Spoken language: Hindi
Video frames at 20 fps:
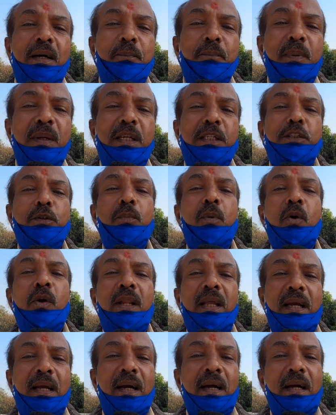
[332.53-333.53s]
बीज
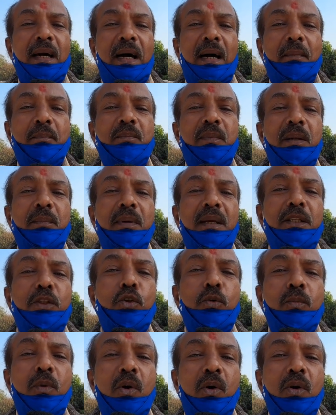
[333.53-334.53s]
बोने का काम कि भाई
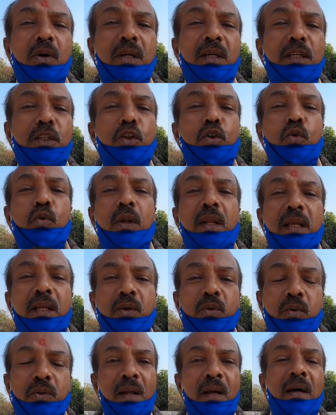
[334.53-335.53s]
तुम लोग हिंदू
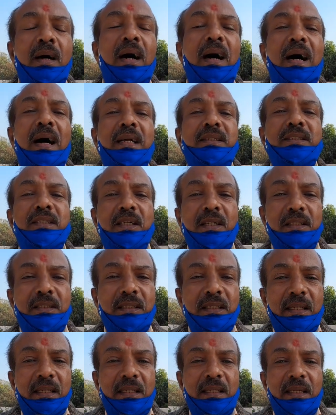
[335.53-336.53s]
नहीं हो आज
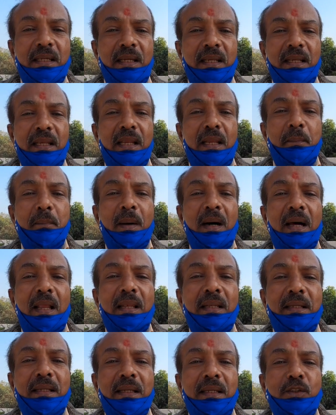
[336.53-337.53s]
कहते हैं कि
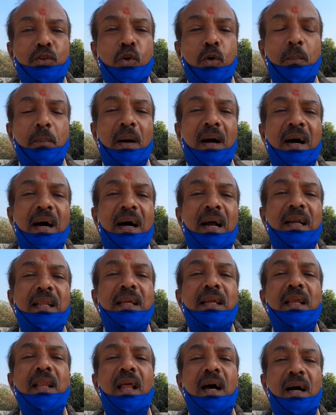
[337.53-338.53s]
नेपाल के जो
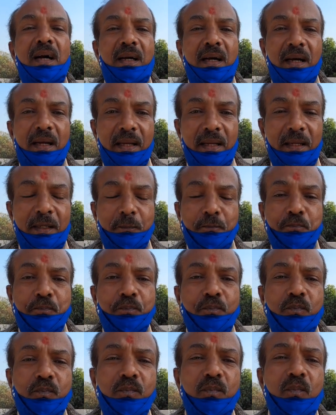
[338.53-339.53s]
पहाड़ी इलाका है
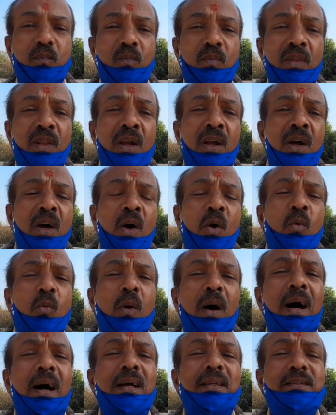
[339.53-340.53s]

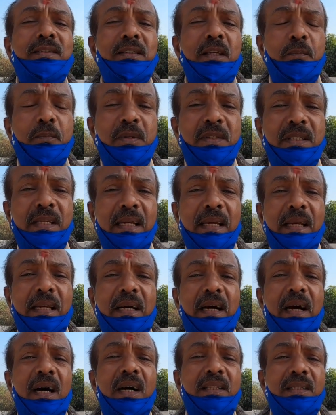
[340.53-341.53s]
वहाँ सबसे
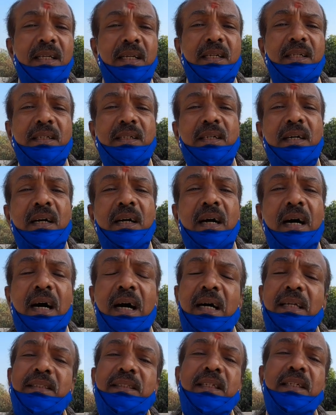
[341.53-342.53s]
अधिक
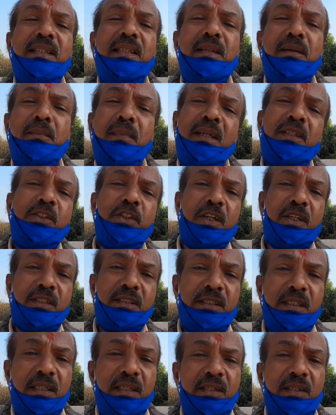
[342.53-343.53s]
आज के दिन में
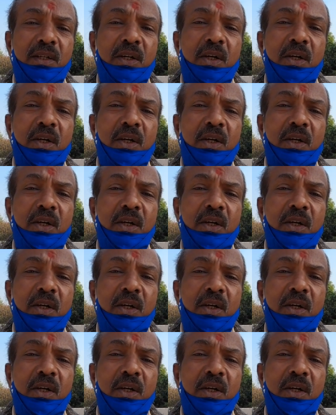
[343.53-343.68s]
चर्च है